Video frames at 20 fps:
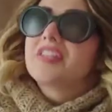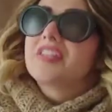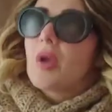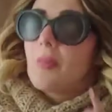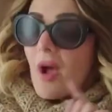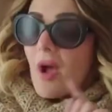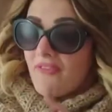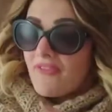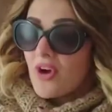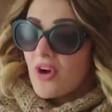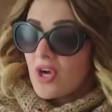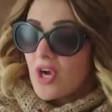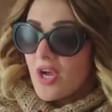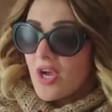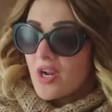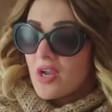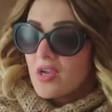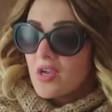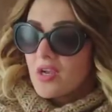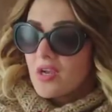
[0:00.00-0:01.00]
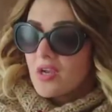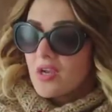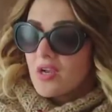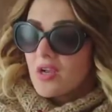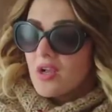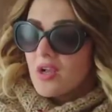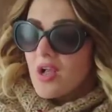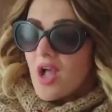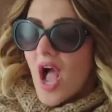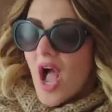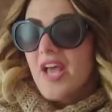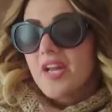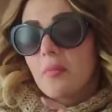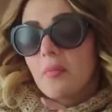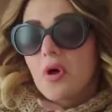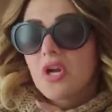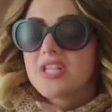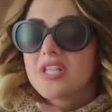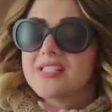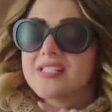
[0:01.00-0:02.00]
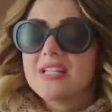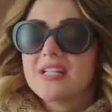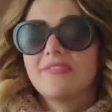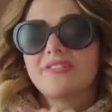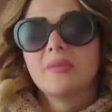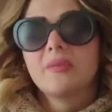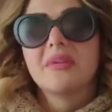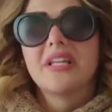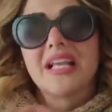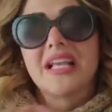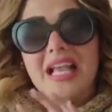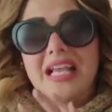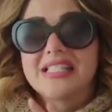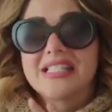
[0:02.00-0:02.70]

طب افكرك انا مره استلفت منك